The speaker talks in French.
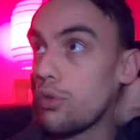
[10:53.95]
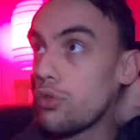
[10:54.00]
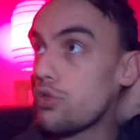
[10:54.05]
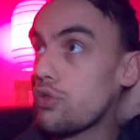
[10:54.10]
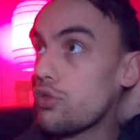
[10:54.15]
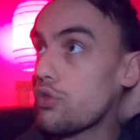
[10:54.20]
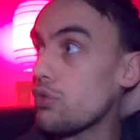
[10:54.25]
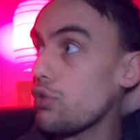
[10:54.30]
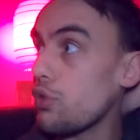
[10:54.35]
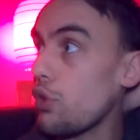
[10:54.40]

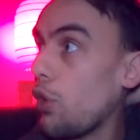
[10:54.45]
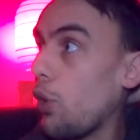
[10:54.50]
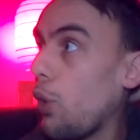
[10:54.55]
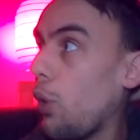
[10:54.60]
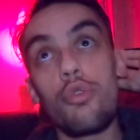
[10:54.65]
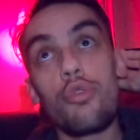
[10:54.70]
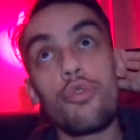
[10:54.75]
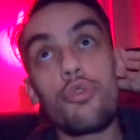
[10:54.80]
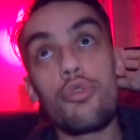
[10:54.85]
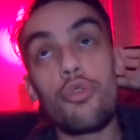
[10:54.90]
sur,
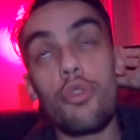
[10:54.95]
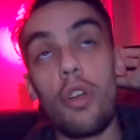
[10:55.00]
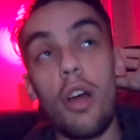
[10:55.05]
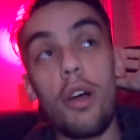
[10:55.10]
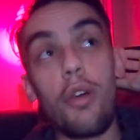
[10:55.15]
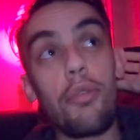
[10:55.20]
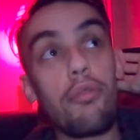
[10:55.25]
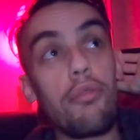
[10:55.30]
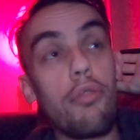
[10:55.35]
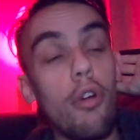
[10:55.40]
euh, sur la
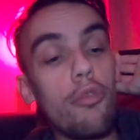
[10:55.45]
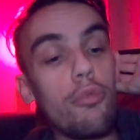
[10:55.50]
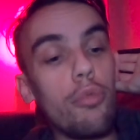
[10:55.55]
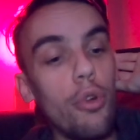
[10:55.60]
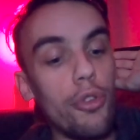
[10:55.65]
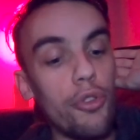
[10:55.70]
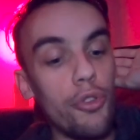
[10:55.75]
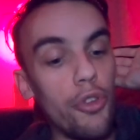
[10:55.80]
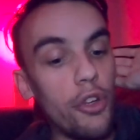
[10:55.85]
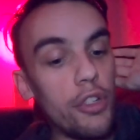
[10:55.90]
fois où
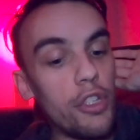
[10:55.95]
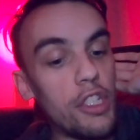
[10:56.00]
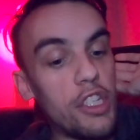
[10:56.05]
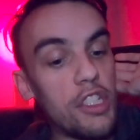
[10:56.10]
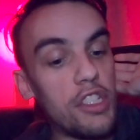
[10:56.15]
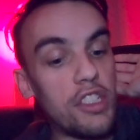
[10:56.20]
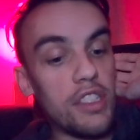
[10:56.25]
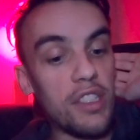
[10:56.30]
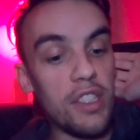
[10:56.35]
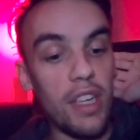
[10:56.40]
Brandon et
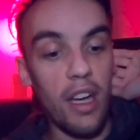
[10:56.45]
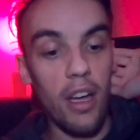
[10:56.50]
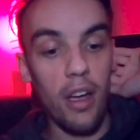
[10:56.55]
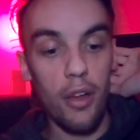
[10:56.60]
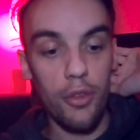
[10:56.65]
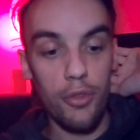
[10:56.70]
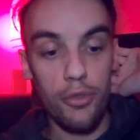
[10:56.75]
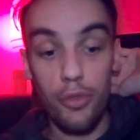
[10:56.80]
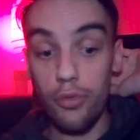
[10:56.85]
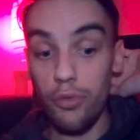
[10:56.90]
Jessica
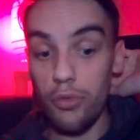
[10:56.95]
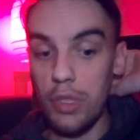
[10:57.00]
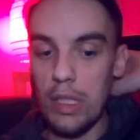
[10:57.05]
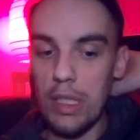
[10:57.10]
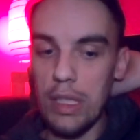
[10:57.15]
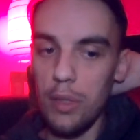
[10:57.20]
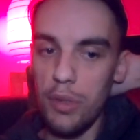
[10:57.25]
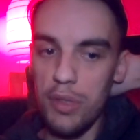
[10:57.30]
euh, se sont quittés au